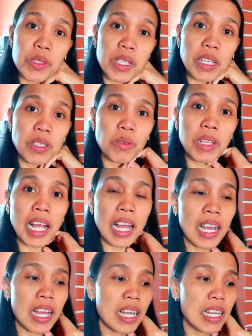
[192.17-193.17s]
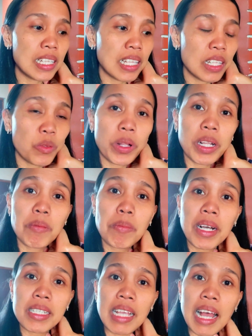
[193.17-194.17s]
po sa inyong lahat and welcome
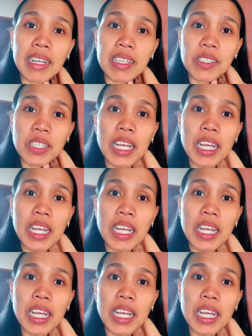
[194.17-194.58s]
back sa aking